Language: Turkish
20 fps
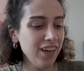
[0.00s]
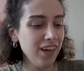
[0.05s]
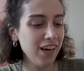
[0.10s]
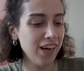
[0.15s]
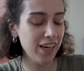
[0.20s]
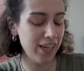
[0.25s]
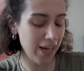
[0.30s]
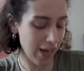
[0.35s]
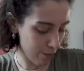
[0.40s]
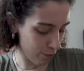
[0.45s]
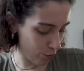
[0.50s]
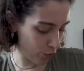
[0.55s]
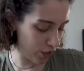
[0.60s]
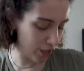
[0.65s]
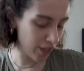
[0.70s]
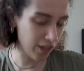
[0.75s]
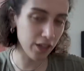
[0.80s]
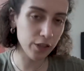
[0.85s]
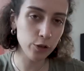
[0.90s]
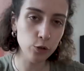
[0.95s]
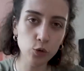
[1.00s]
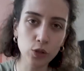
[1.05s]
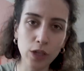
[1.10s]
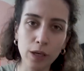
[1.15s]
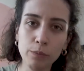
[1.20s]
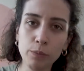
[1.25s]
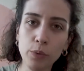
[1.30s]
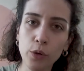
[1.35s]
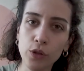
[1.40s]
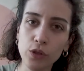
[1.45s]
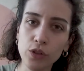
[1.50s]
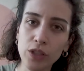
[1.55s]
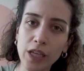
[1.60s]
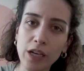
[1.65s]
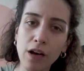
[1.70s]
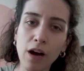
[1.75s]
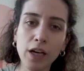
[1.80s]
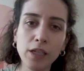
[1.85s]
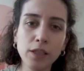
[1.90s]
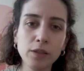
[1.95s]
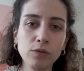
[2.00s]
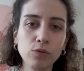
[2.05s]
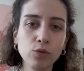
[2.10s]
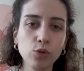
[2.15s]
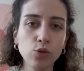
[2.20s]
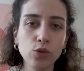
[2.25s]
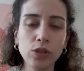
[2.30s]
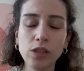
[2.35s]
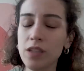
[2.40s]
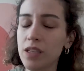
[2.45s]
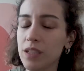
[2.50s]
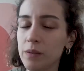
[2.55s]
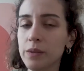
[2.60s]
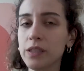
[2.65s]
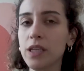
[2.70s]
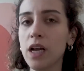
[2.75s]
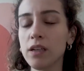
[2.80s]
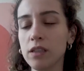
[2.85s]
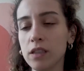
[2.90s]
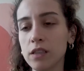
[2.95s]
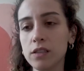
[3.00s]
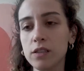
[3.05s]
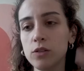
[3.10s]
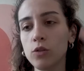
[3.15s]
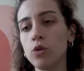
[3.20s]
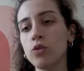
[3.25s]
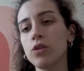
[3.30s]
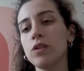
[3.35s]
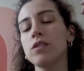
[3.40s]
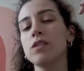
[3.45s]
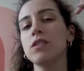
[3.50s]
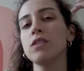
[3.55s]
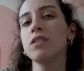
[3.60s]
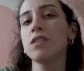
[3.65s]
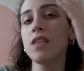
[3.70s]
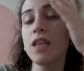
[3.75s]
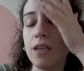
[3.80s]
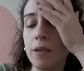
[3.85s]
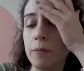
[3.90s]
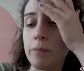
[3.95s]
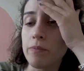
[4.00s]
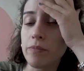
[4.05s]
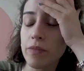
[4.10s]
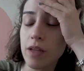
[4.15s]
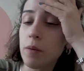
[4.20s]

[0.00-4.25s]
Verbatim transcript: Hala böyle ay şuram pörtlek, ay şurada derim sarkık noktasındayım.